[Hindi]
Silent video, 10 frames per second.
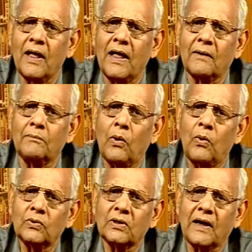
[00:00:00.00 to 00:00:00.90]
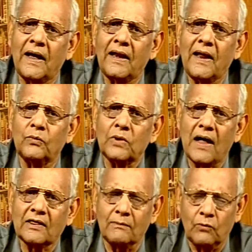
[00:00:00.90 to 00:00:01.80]
एक बहुत गहरे
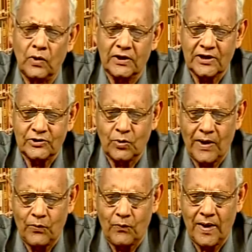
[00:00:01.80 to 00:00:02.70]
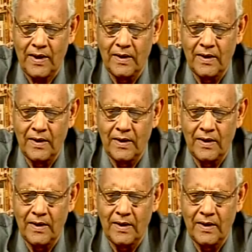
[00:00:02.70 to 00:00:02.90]
उदात्त मूल्य से जुड़े हुए